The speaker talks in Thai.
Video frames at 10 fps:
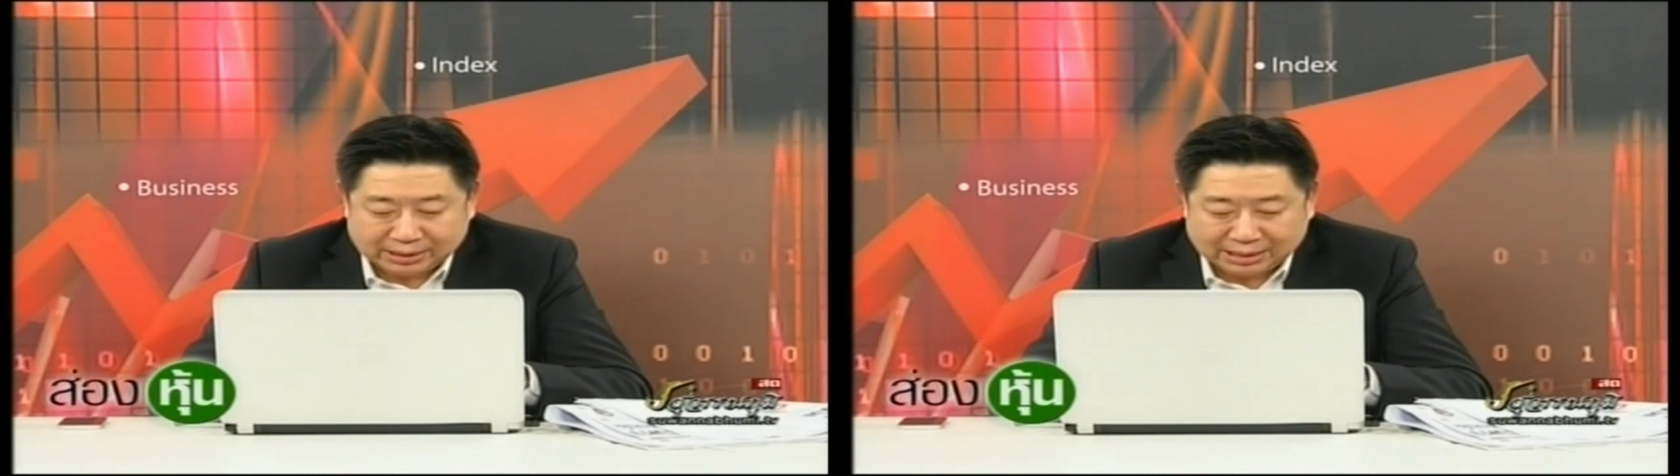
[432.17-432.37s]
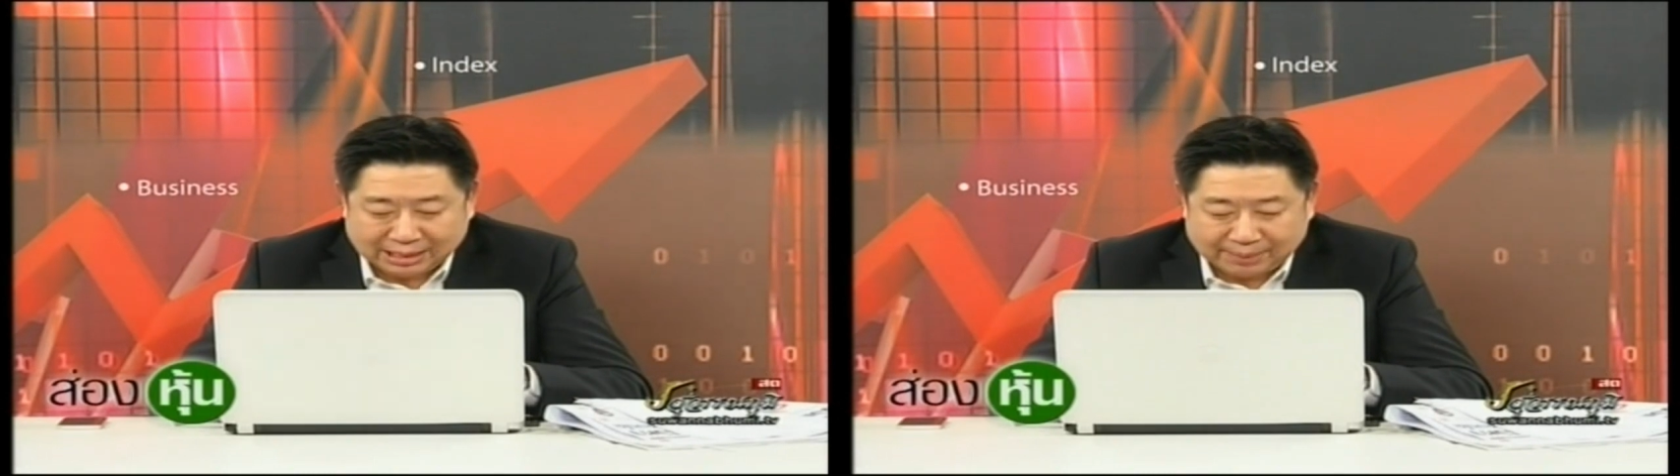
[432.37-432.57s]

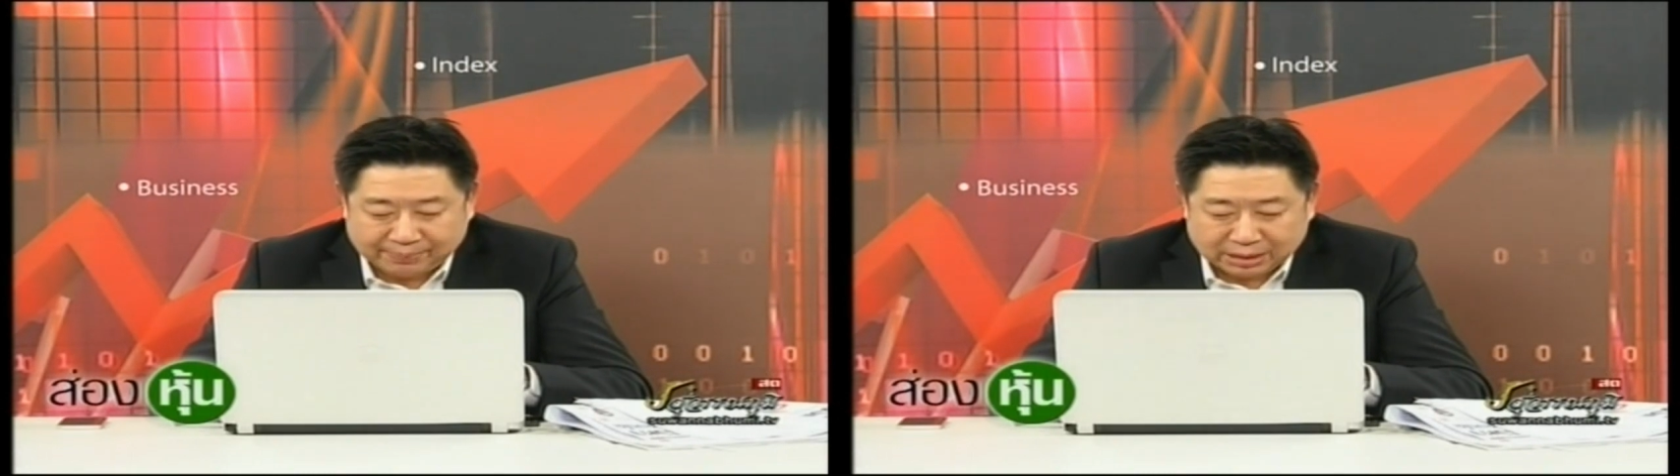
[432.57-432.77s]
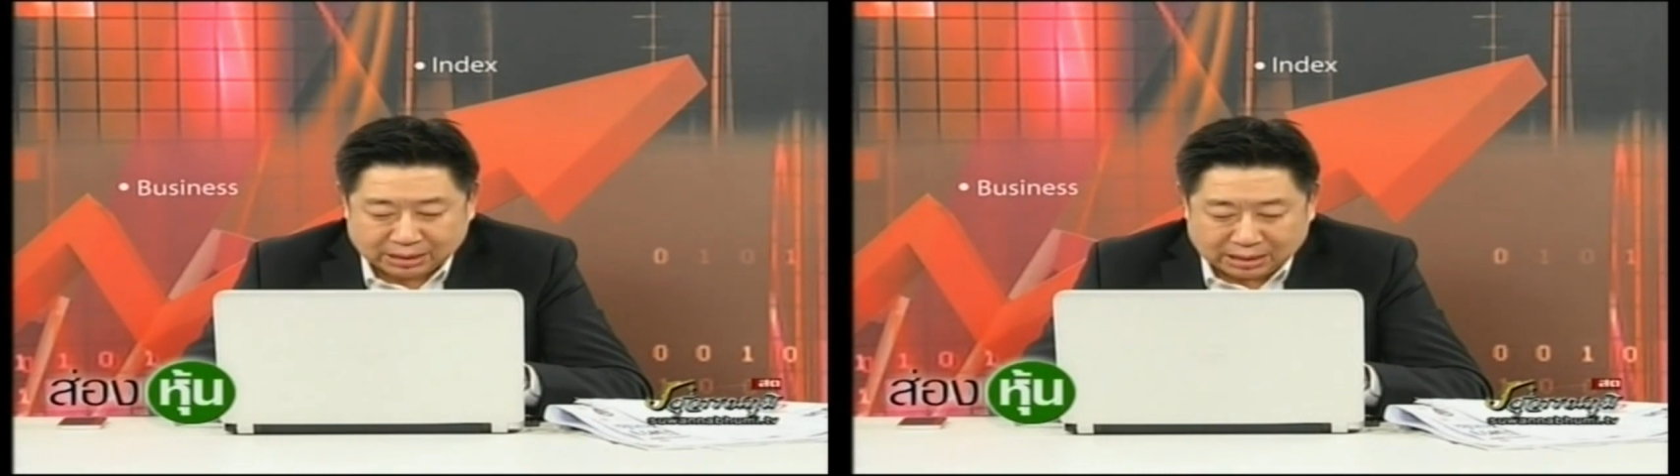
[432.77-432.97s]
นะครับ
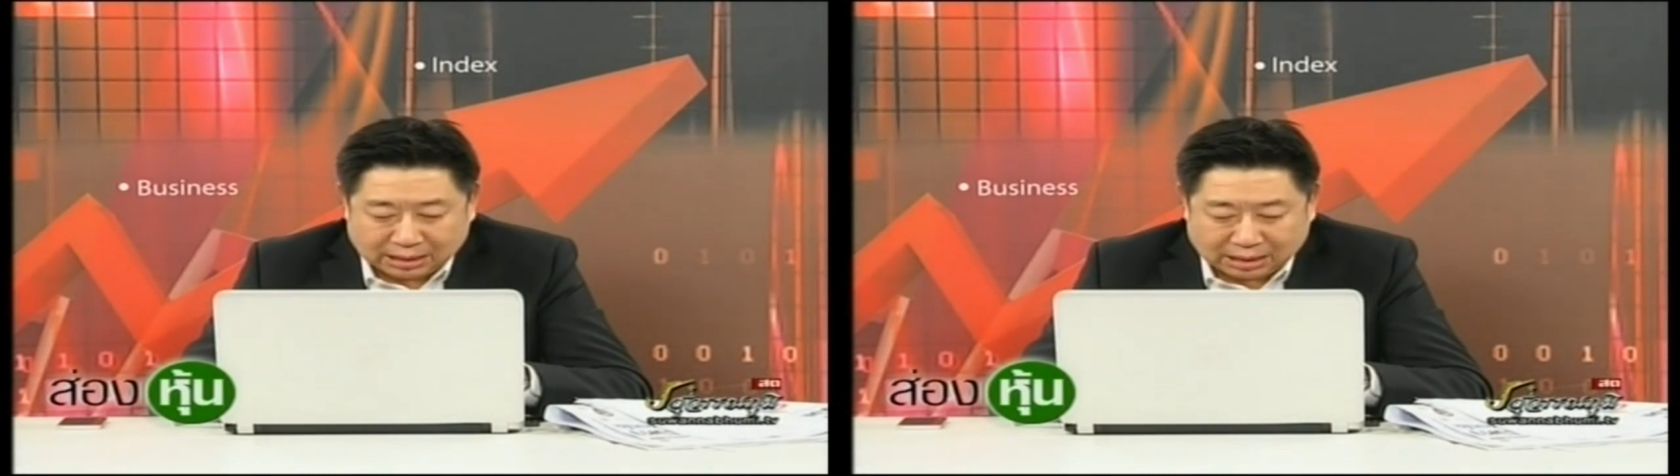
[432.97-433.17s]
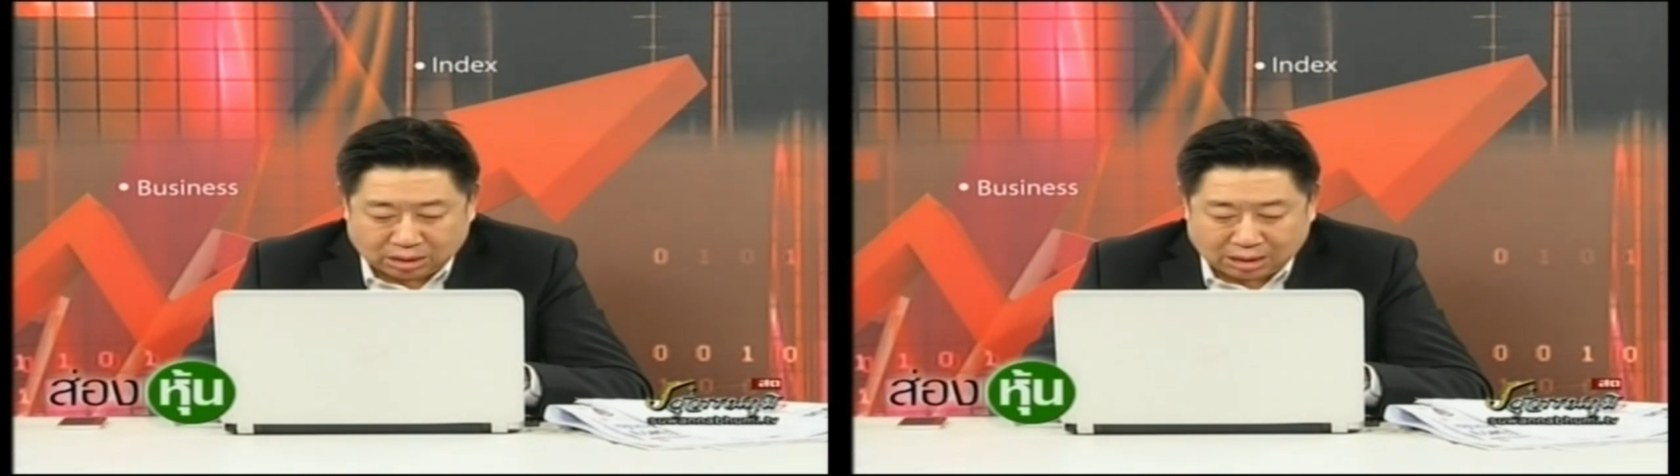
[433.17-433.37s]

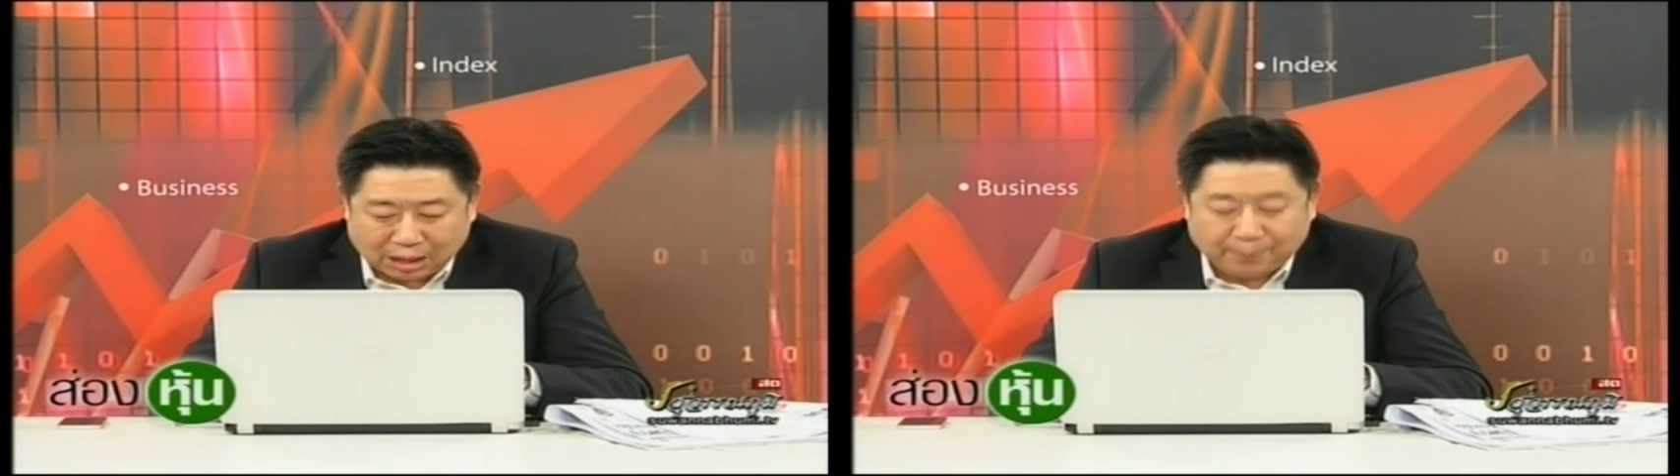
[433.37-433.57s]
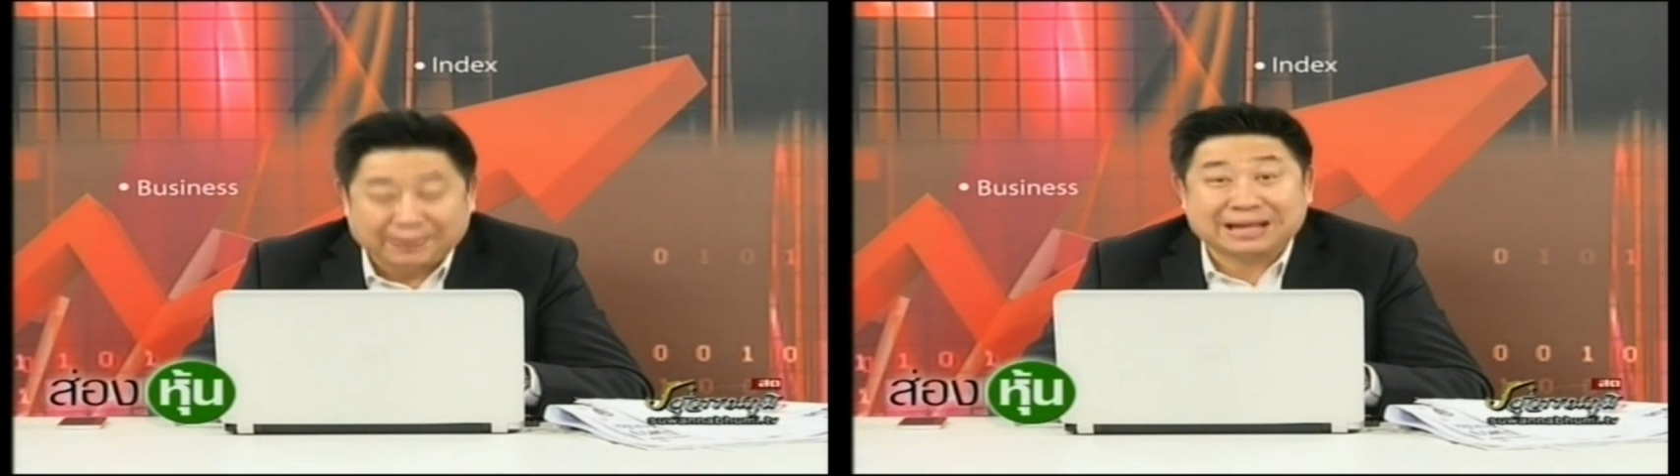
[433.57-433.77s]
แล้วก็
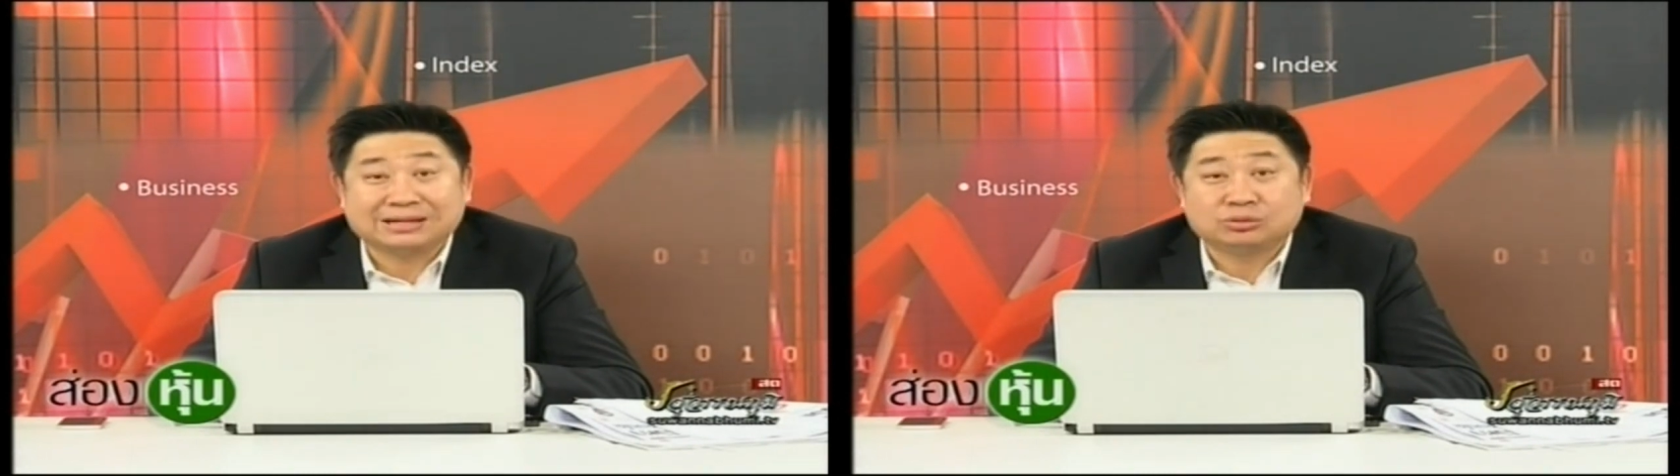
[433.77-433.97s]
เข้าไป